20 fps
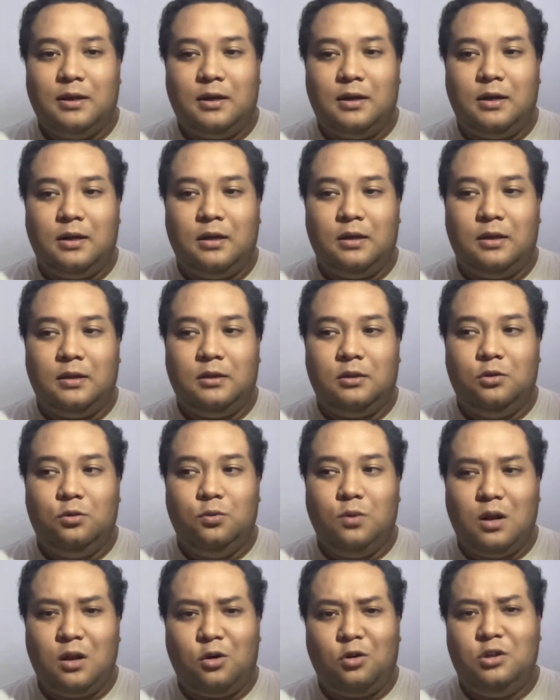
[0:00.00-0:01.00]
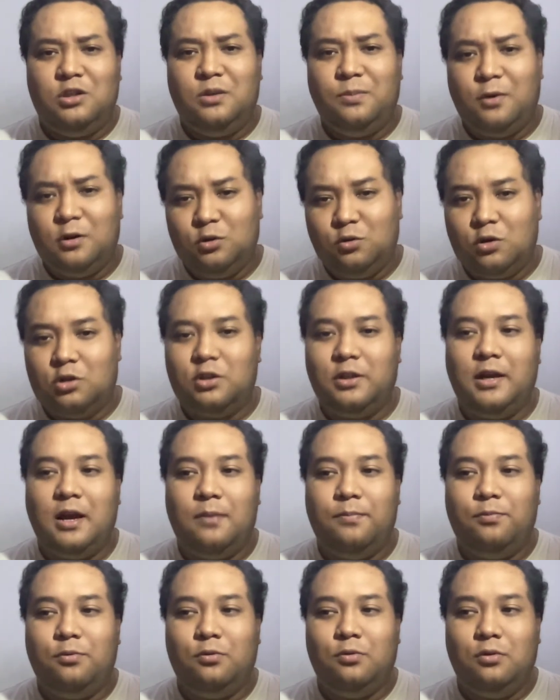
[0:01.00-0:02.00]
Ya ada yang jual kondisi bawah
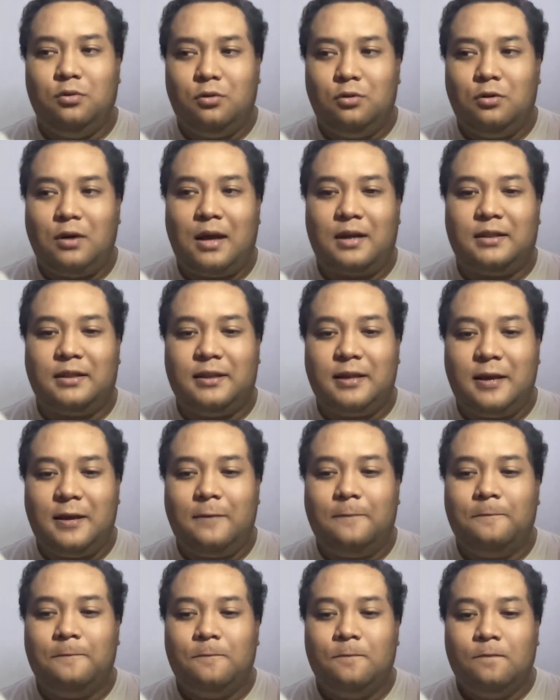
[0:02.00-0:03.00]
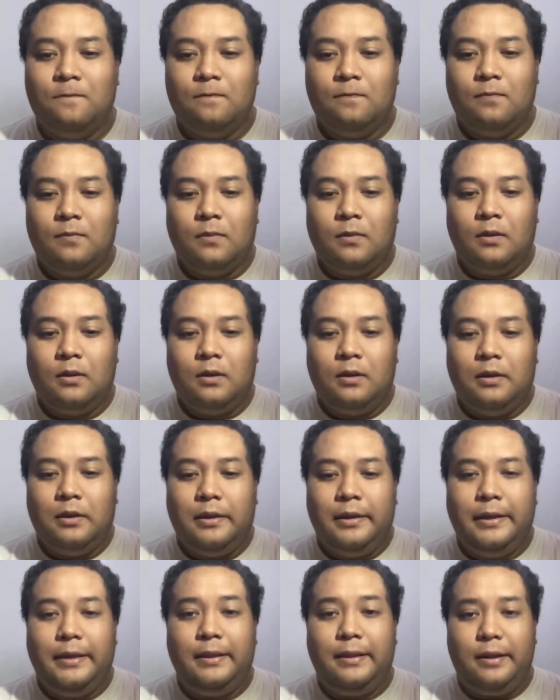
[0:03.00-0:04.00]
230. Artinya
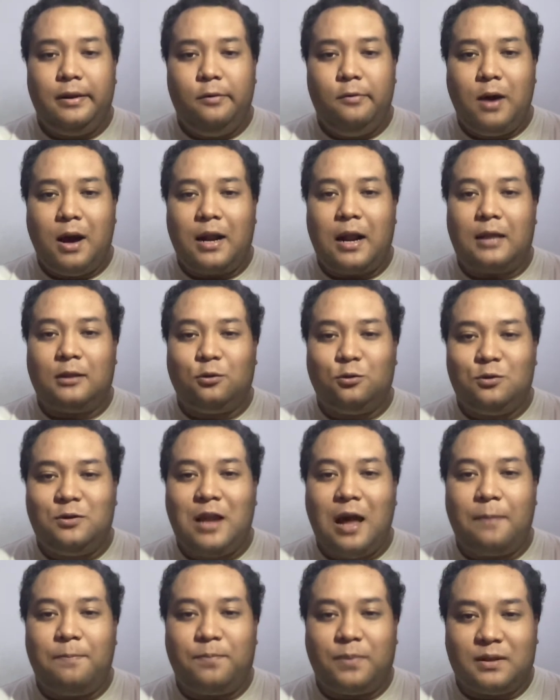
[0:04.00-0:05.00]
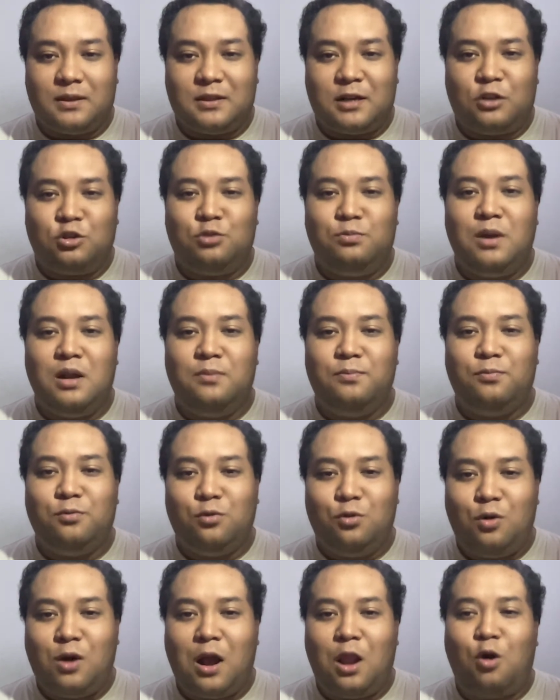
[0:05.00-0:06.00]
ya kita 200 dapat, 190
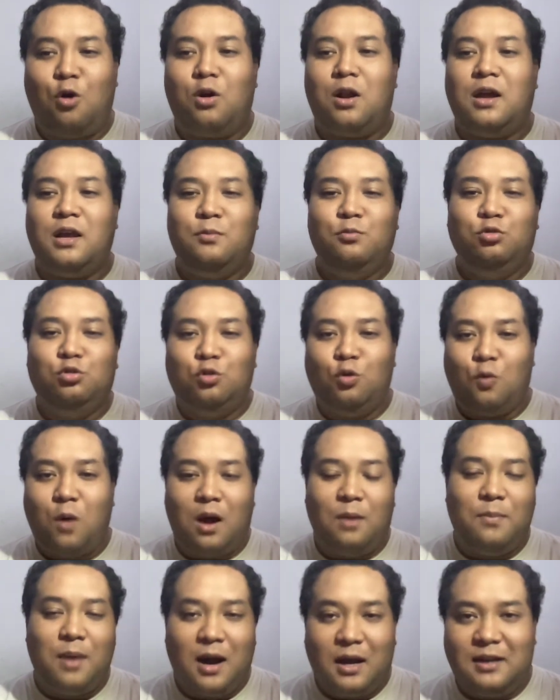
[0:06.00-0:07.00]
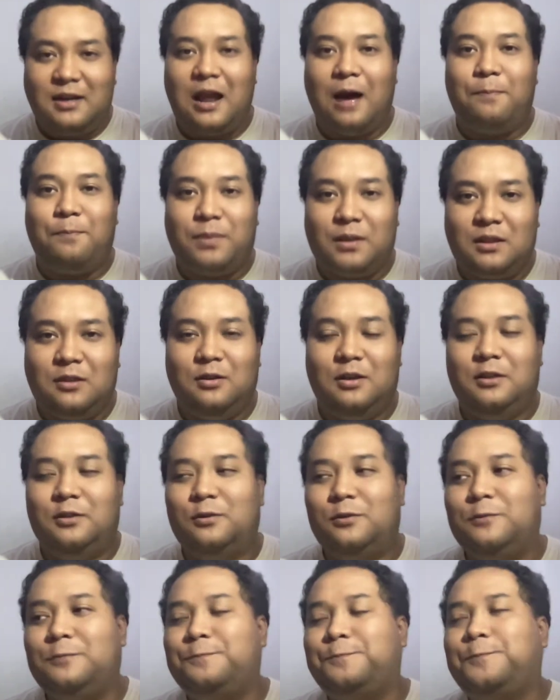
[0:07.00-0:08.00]
kalau orang yang butuh uang banget dapat
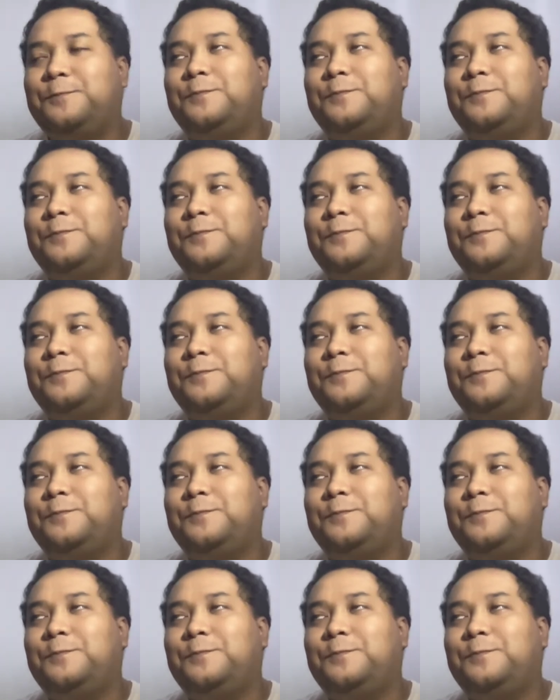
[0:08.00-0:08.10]
gitu.